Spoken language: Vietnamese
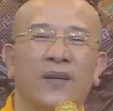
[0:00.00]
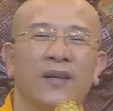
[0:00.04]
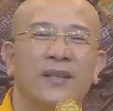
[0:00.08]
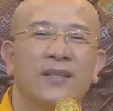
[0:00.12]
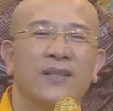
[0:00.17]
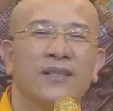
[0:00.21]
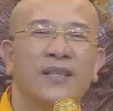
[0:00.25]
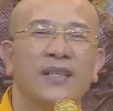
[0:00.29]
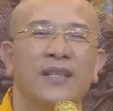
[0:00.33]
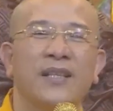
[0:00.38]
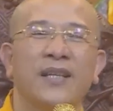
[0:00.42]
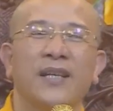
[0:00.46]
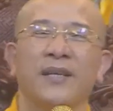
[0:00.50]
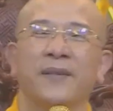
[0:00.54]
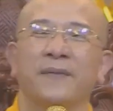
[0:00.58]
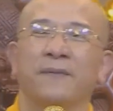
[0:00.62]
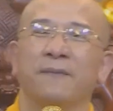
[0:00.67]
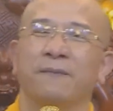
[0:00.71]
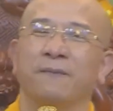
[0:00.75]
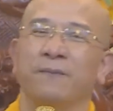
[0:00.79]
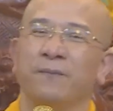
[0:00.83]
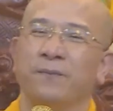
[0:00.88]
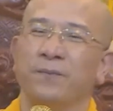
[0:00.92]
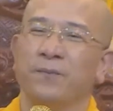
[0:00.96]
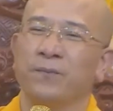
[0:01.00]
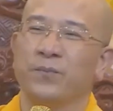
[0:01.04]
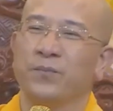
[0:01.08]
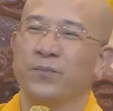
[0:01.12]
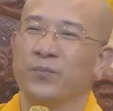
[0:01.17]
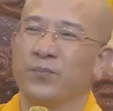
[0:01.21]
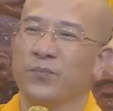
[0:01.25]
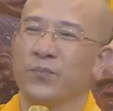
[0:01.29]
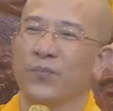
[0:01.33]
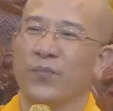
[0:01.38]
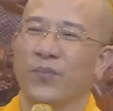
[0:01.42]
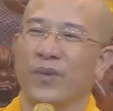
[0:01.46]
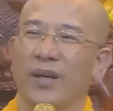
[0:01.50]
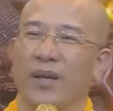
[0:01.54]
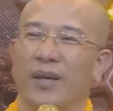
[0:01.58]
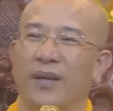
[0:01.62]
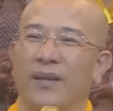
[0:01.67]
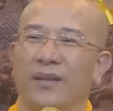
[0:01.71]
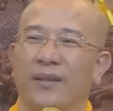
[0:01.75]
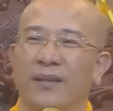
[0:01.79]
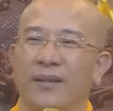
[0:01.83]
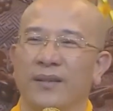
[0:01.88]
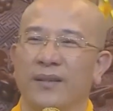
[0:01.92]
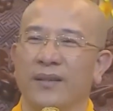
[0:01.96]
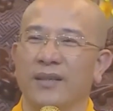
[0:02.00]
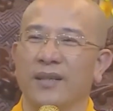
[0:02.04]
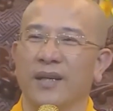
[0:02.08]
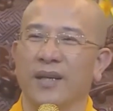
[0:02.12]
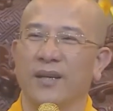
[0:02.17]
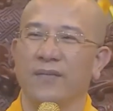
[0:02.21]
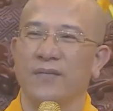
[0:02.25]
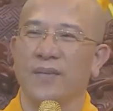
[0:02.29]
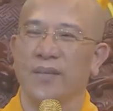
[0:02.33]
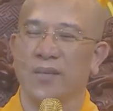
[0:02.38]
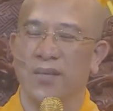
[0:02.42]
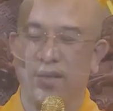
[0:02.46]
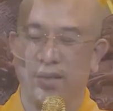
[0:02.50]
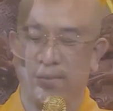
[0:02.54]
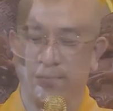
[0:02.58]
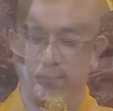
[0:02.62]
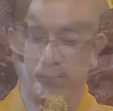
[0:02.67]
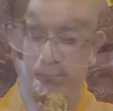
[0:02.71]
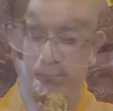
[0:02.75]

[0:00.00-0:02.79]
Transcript: sinh thiên, được hưởng cái phước đó.